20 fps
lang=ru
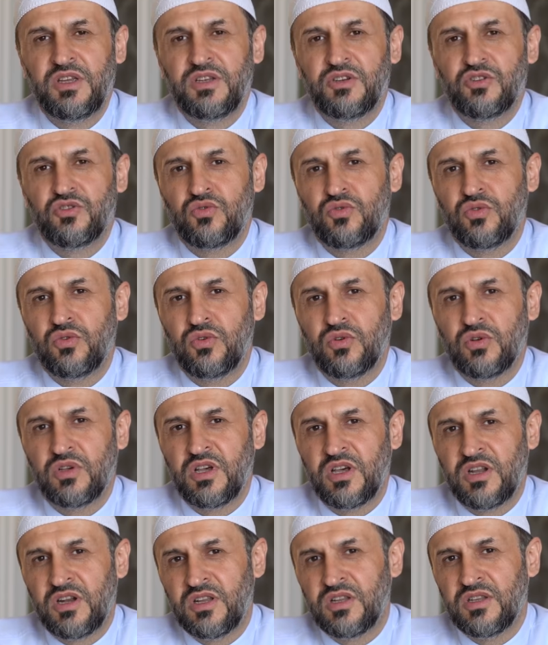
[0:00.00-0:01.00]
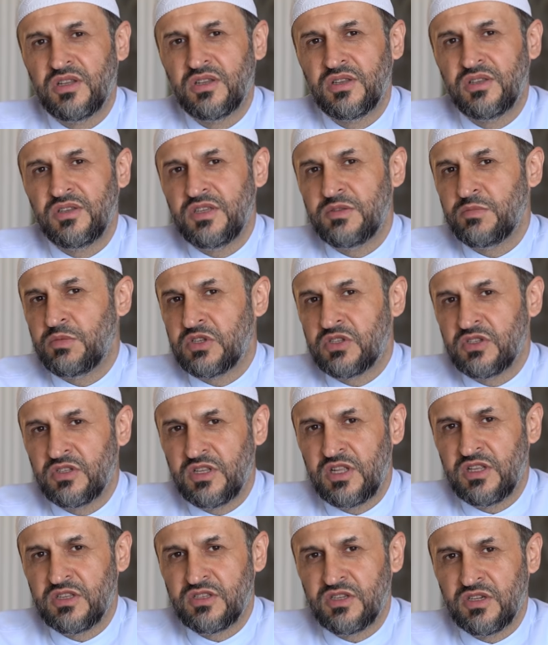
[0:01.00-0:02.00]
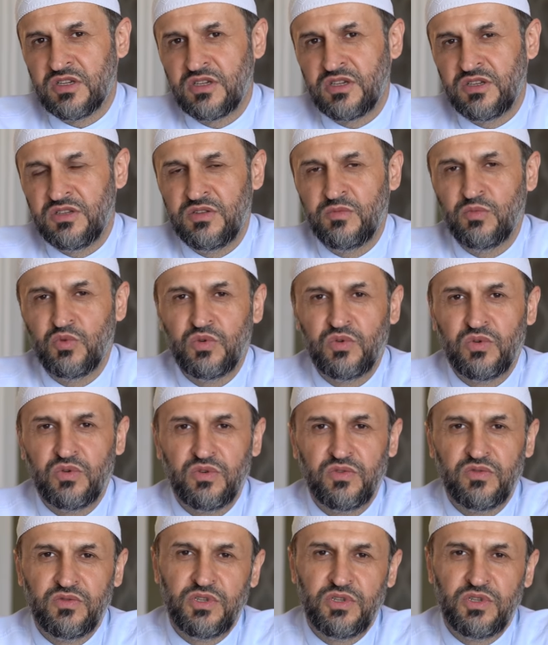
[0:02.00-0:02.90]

что Коран не спосылался к нему